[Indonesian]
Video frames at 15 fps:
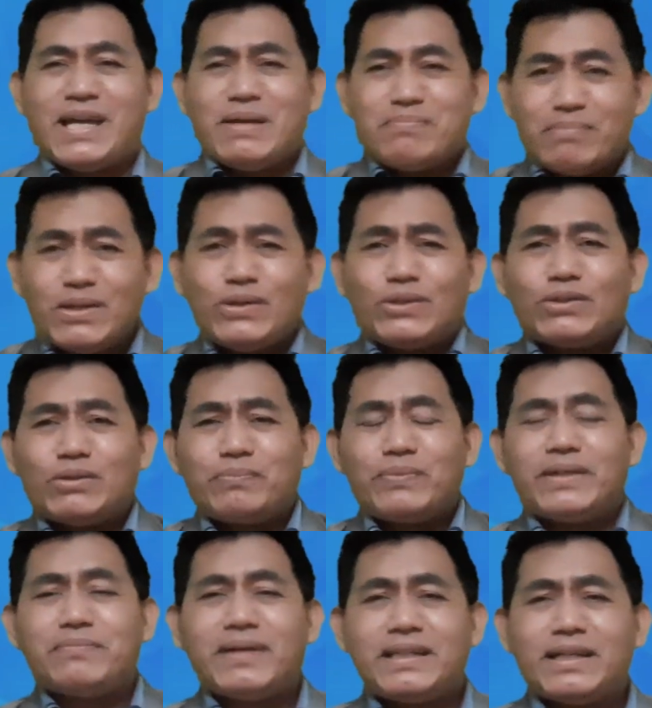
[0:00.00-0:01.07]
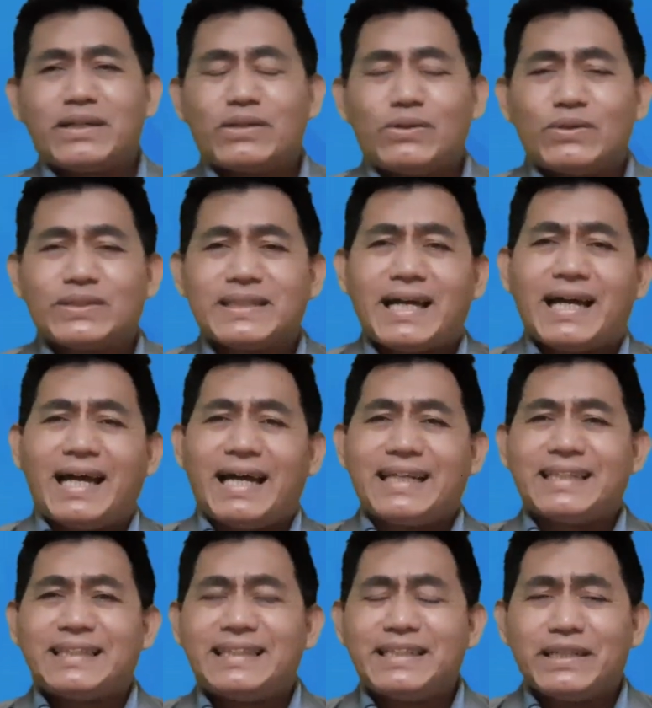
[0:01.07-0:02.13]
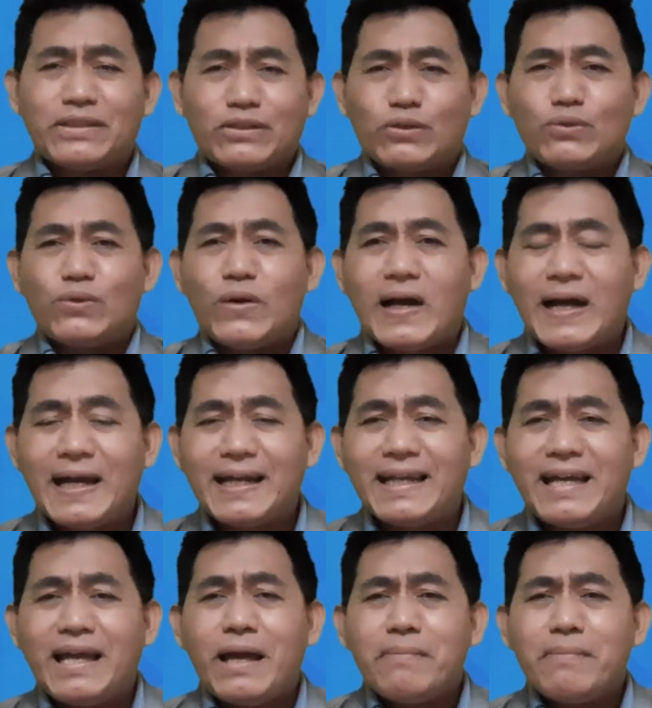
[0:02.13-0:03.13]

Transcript: Menutupi banyak dosa artinya Tuhan